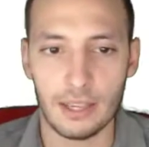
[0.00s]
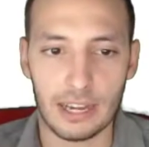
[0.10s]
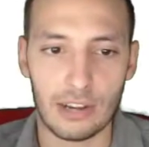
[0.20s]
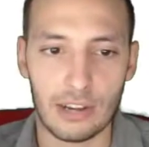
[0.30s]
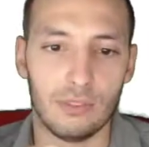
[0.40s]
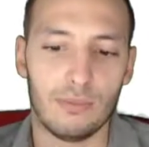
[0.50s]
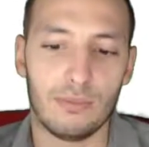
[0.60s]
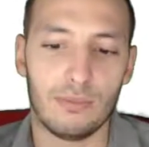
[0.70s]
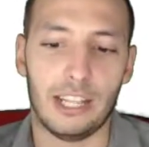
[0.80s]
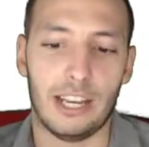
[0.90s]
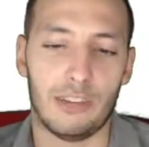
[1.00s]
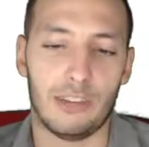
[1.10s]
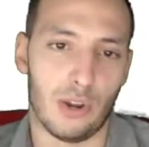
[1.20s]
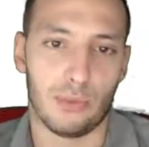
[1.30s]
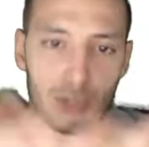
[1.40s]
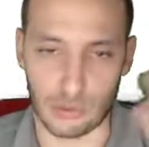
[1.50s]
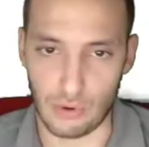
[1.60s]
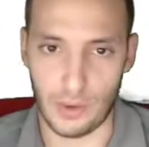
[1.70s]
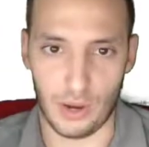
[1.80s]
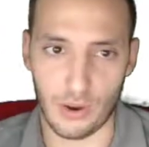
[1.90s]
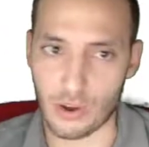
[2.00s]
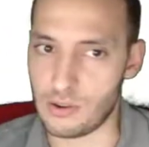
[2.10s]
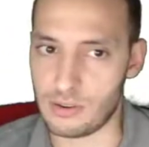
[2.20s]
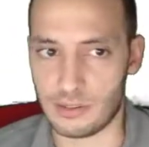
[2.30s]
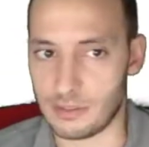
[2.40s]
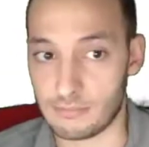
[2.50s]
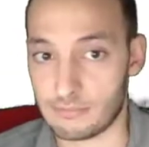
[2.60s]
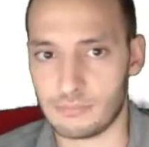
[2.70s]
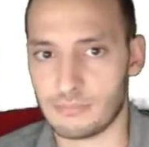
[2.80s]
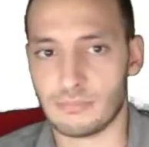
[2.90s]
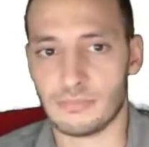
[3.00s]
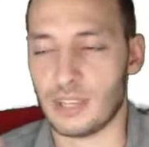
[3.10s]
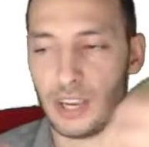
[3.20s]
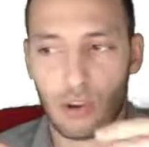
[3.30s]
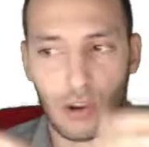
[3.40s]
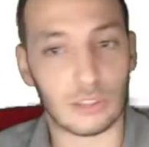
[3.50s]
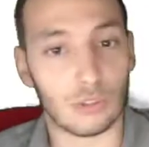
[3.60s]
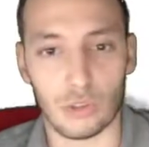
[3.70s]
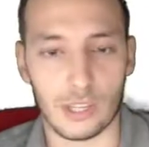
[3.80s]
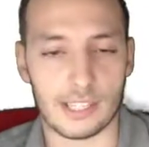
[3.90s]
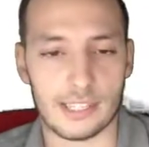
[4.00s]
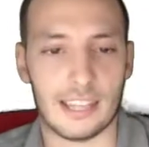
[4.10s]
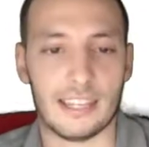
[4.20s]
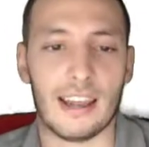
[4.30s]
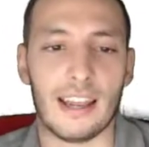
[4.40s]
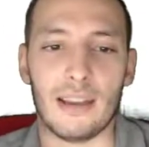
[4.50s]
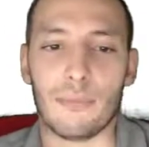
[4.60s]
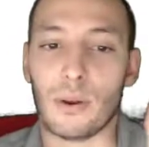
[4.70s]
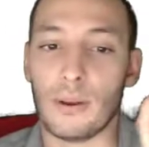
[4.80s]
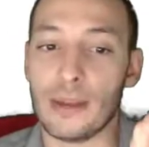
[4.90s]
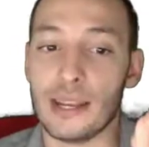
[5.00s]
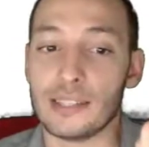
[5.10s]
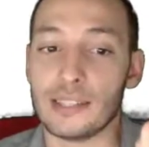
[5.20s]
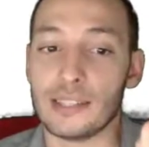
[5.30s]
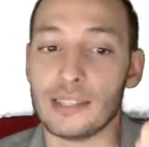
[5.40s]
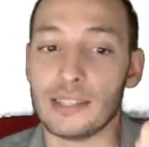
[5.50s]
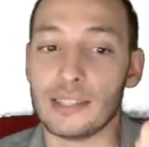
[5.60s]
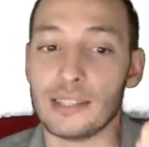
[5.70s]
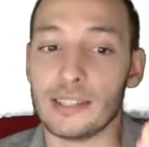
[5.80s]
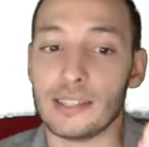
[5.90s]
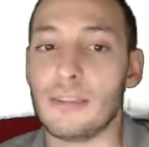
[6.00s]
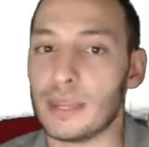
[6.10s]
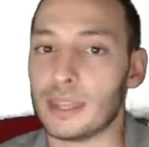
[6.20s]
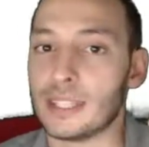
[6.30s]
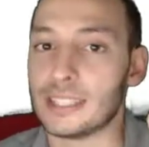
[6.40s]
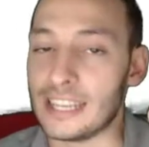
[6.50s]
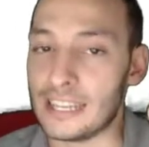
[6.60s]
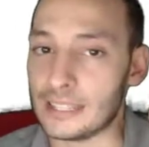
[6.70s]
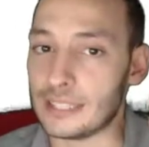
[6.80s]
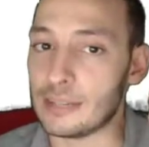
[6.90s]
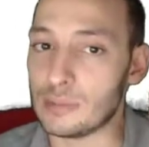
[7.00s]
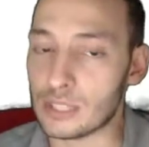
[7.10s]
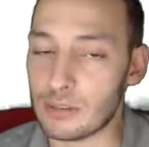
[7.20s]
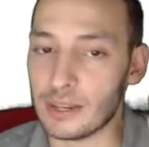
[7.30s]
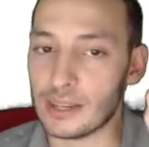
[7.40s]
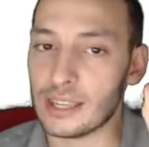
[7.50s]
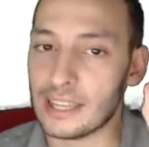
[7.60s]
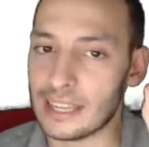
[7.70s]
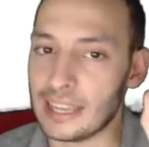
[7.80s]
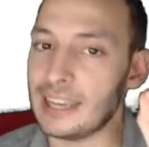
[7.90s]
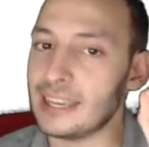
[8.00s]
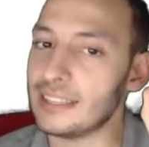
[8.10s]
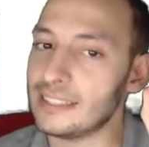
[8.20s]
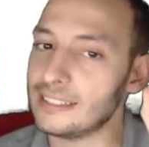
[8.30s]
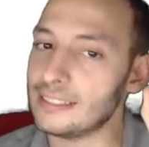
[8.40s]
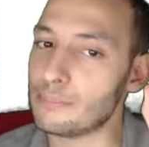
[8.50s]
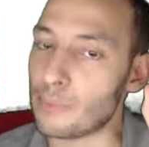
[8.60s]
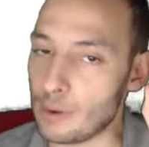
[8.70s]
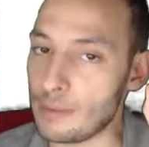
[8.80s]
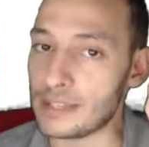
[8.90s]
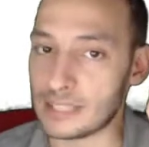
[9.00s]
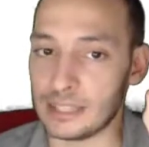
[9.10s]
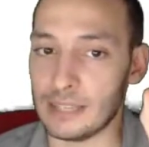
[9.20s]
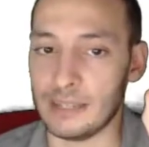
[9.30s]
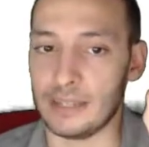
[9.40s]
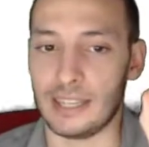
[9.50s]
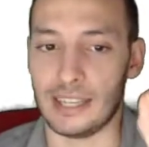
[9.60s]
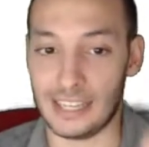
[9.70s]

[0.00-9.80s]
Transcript: Claro, diréis, bueno, pues es lo mejor, ¿no? Eh, que coja todo y ya está, ya. El problema es que hay veces que necesitamos saber qué problema exactamente.